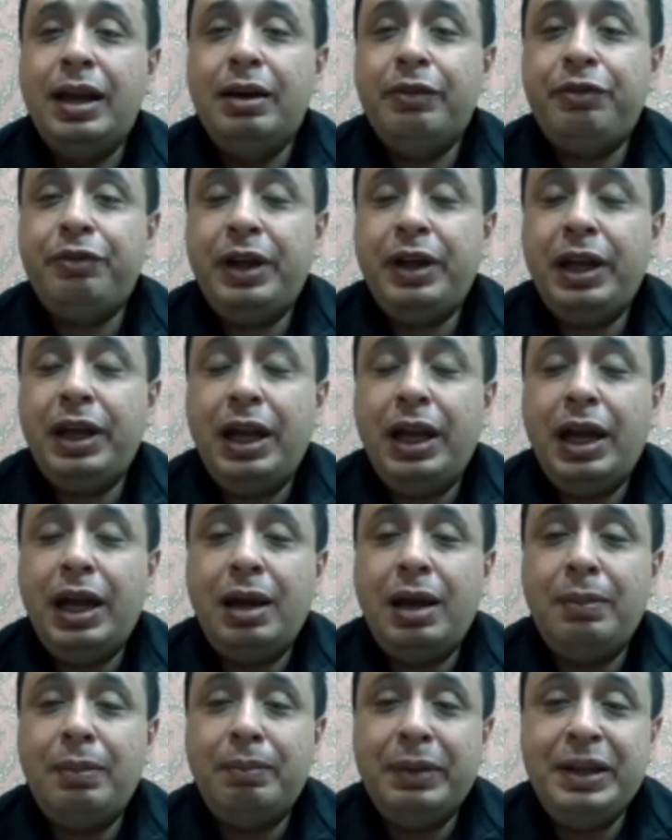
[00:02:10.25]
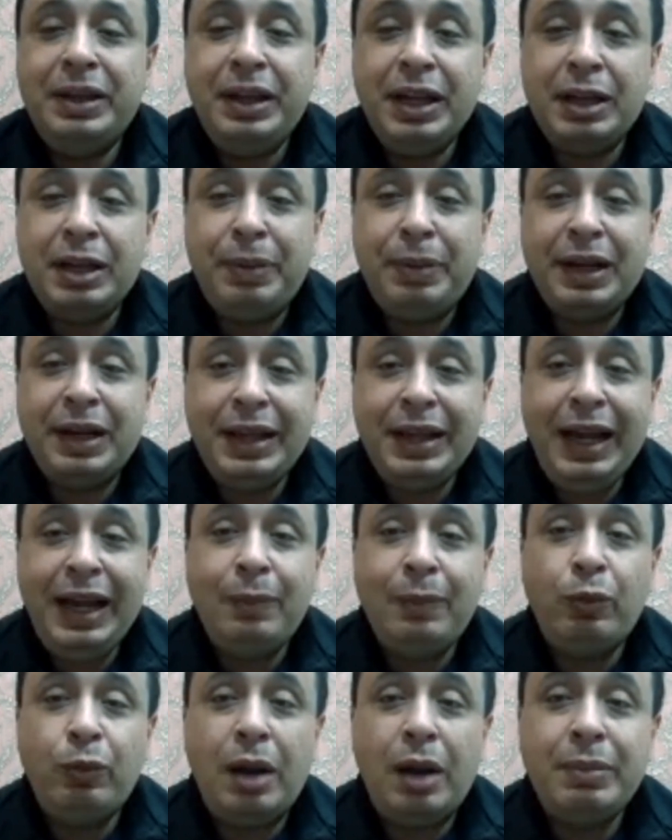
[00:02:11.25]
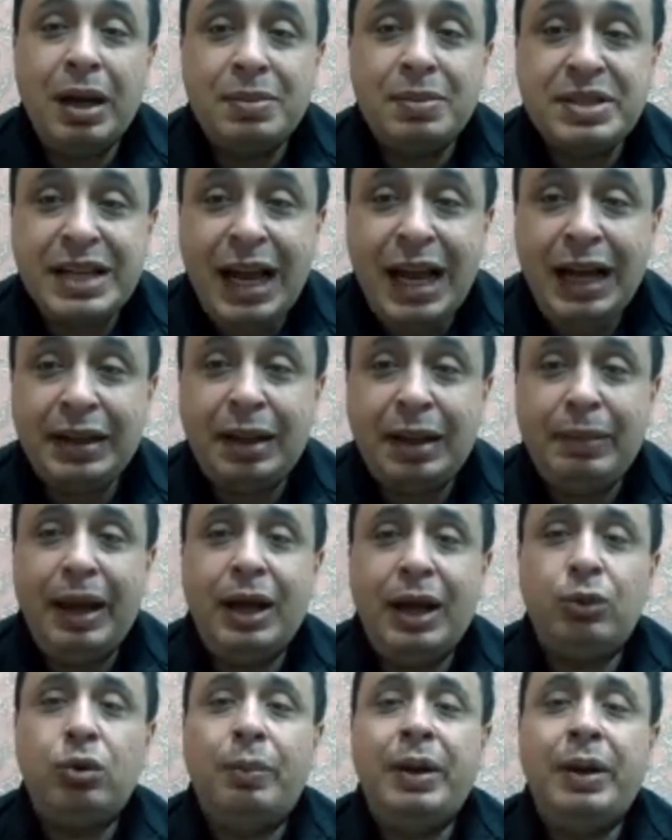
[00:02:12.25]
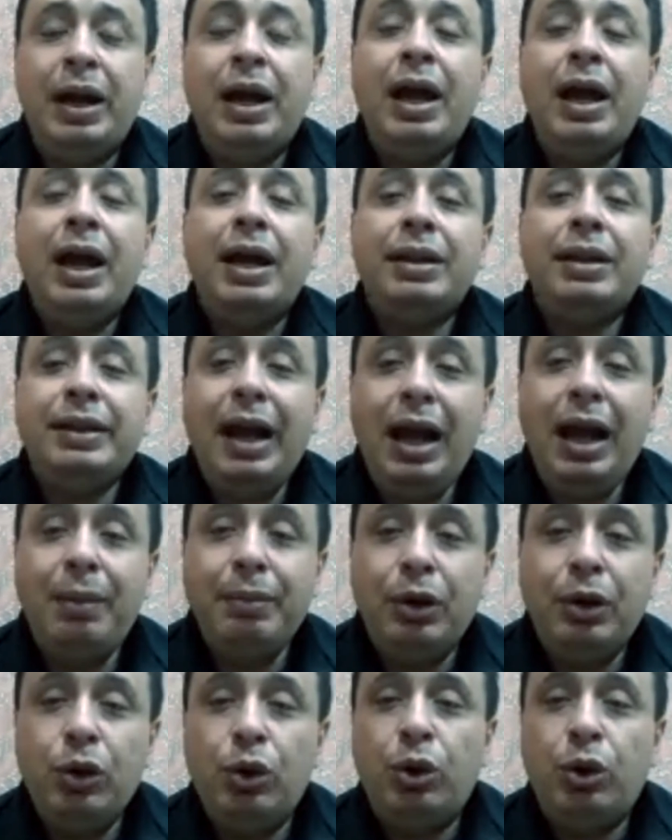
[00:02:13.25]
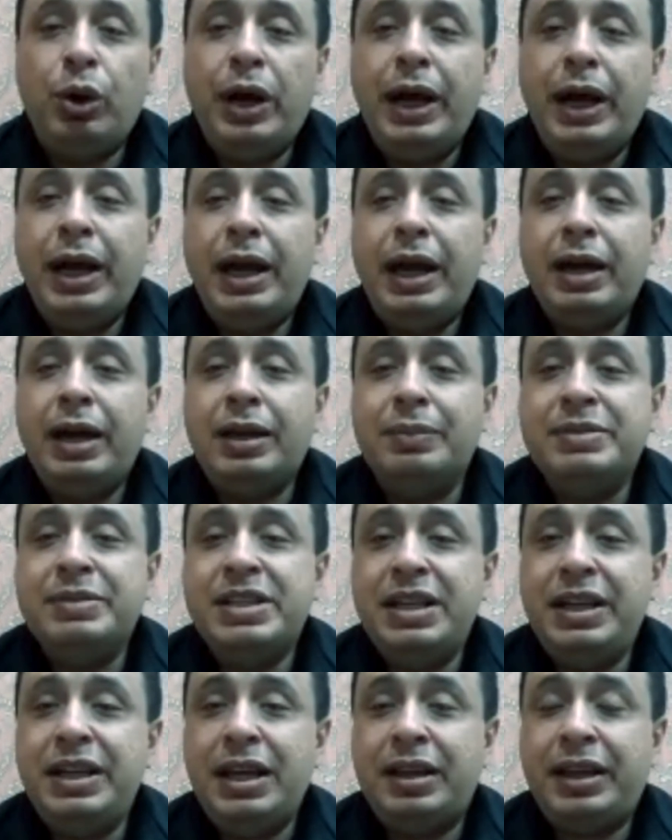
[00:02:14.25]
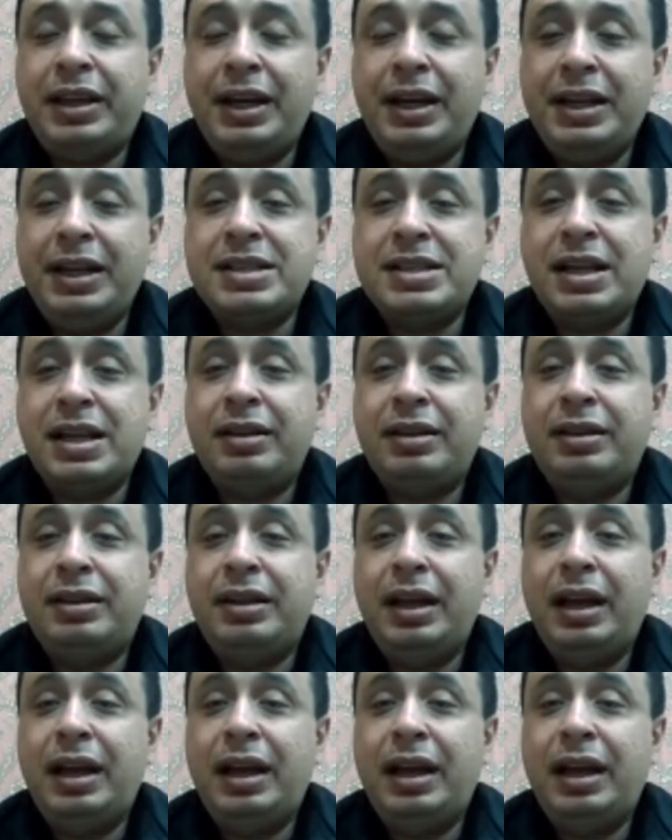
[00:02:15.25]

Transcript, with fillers: في مدينه بيت لحم وامام ساحه المهد وما تحمله رمزيه كنيسه